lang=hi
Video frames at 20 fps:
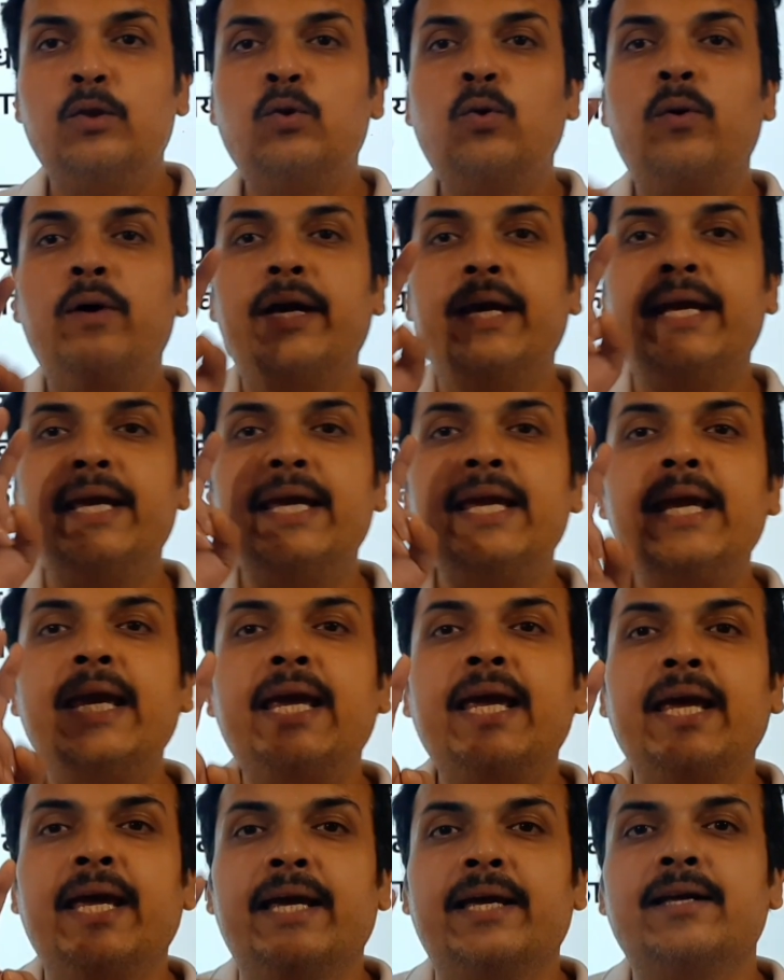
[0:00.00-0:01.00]
दो है
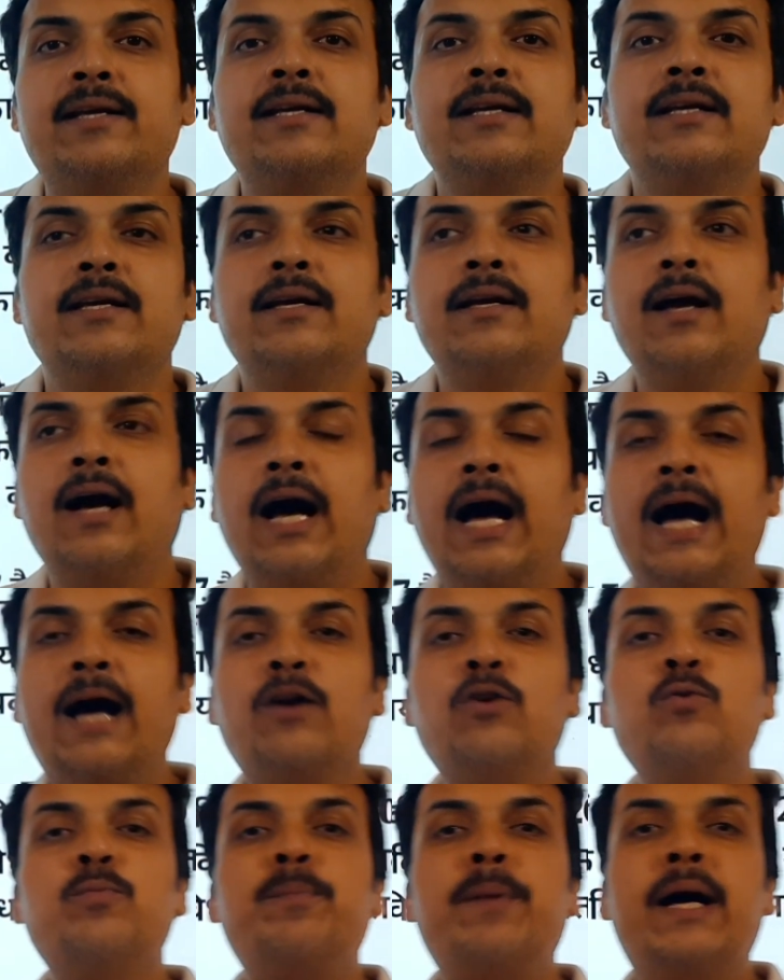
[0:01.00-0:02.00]
एक है
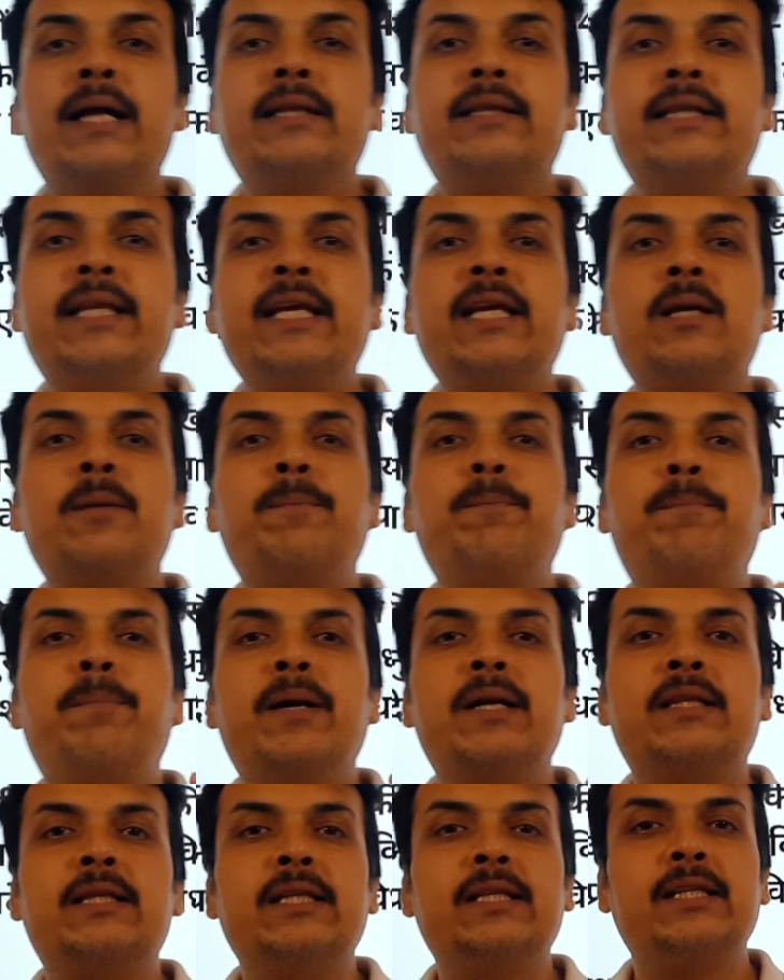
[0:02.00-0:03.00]
आनुपातिक
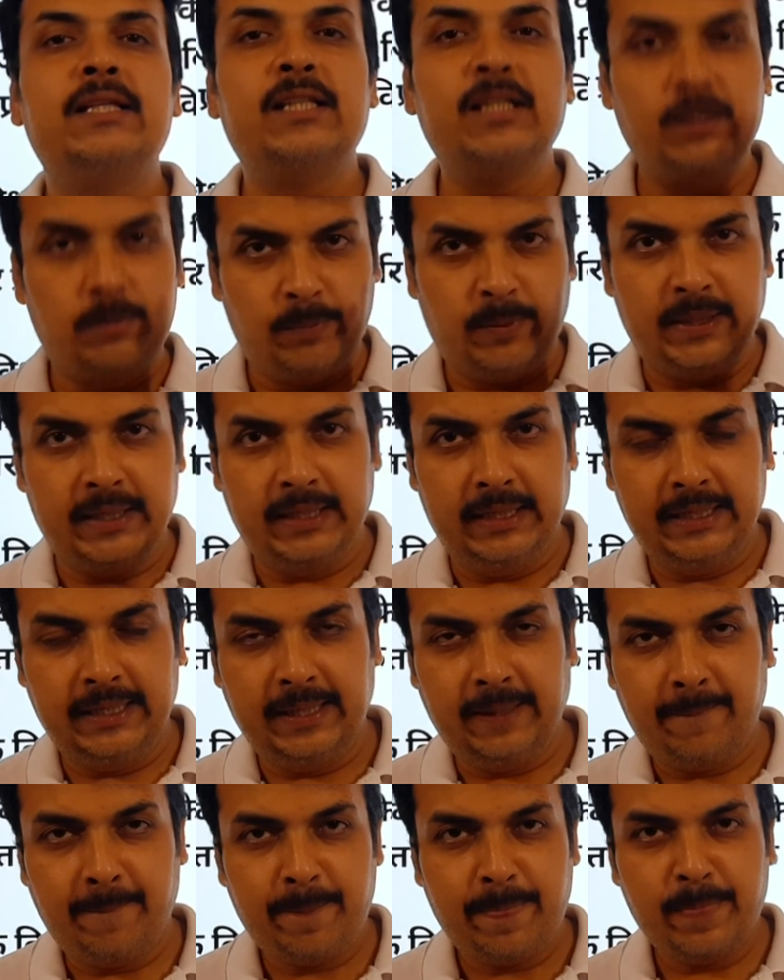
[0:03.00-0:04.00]
प्रतिनिधित्व
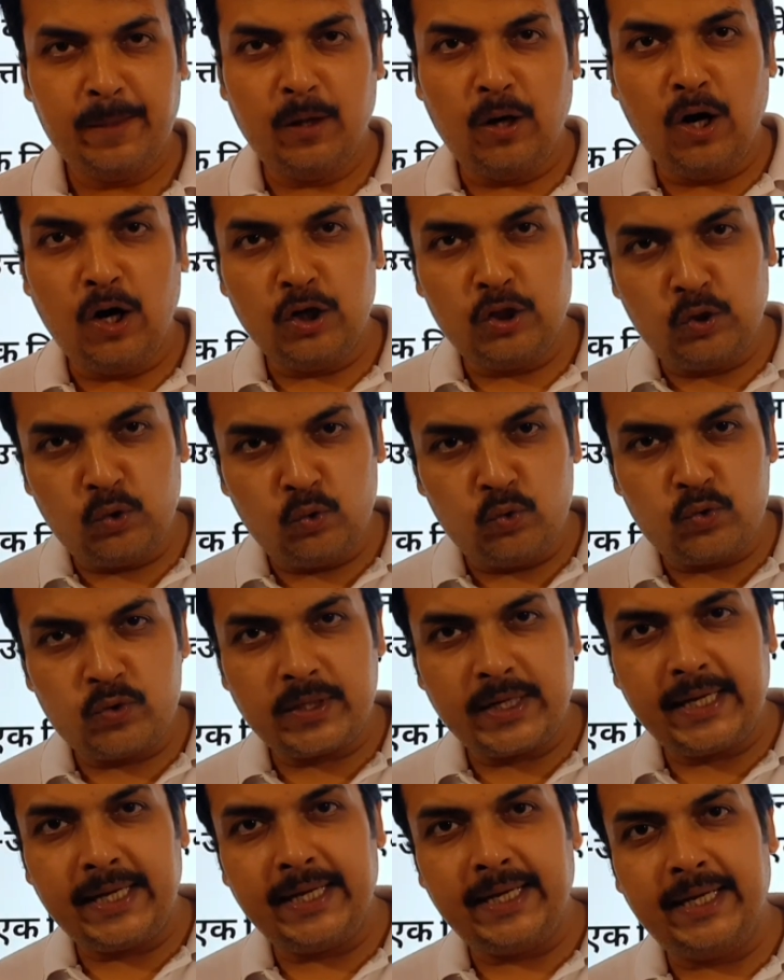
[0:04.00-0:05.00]
प्रणाली और
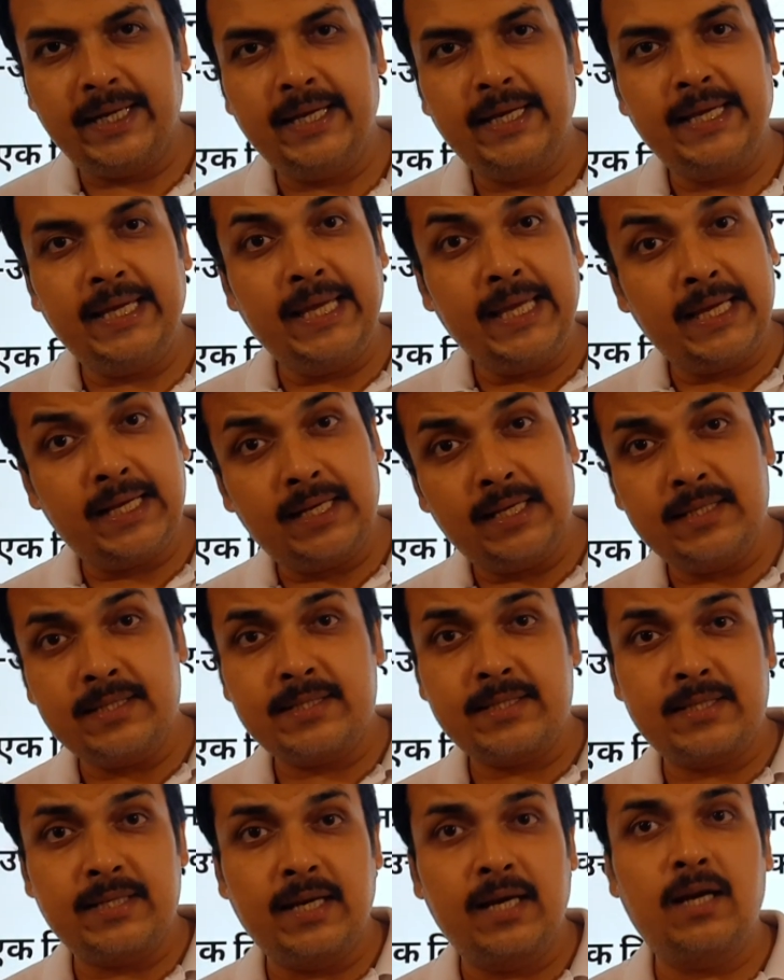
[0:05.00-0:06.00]
दूसरा है एकल
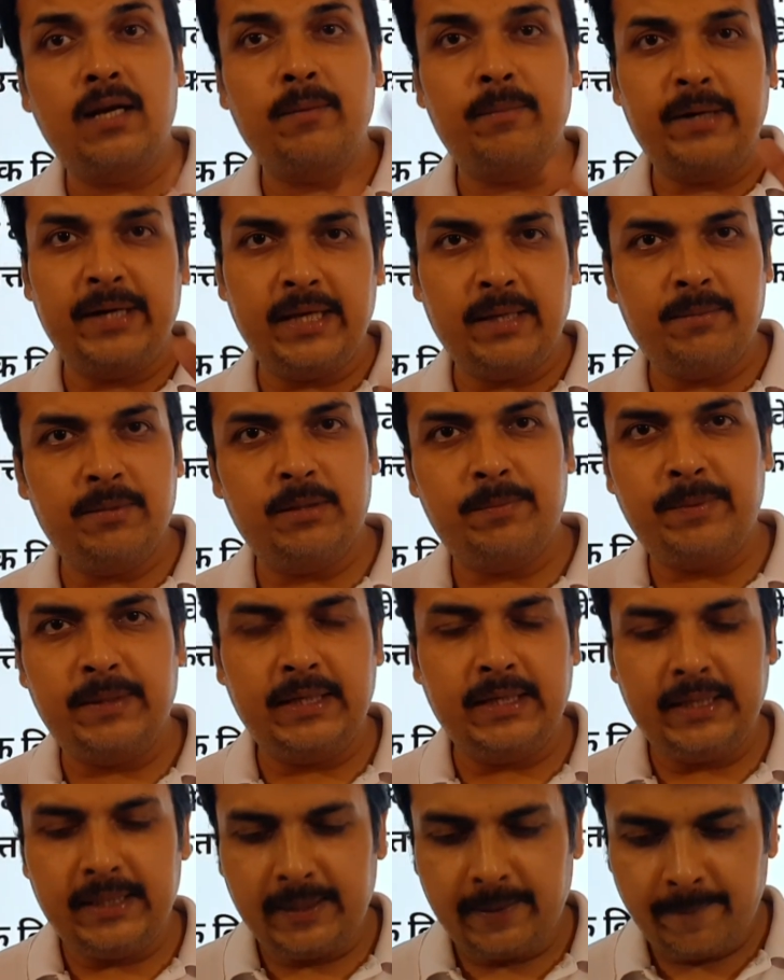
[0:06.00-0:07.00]
संक्रमणीय मत
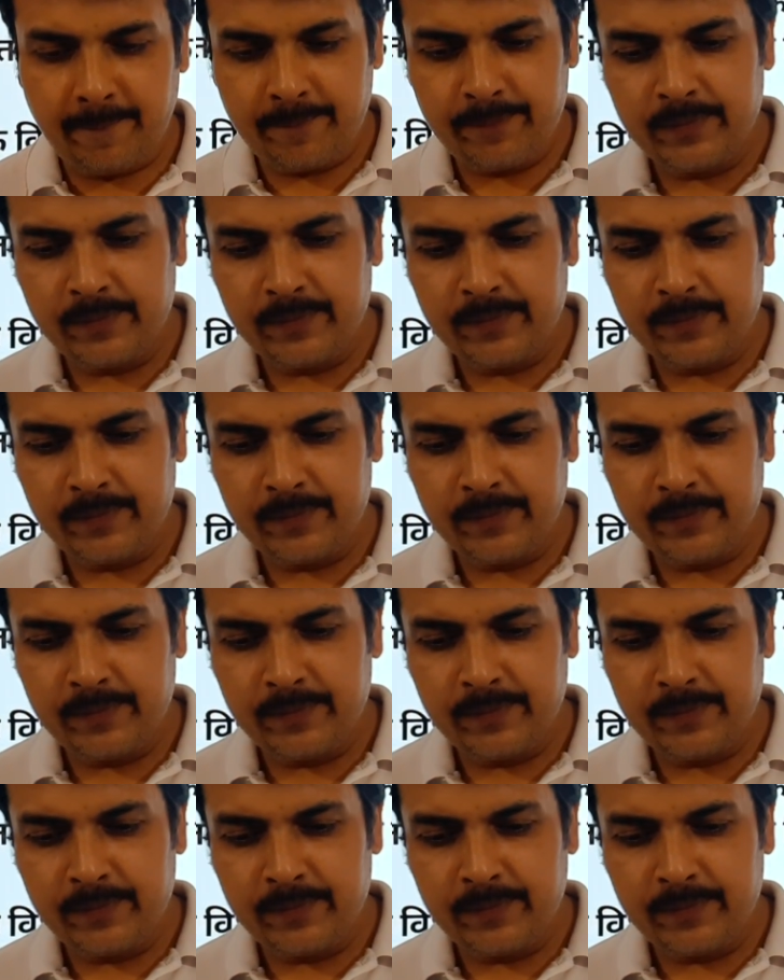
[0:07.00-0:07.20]
प्रणाली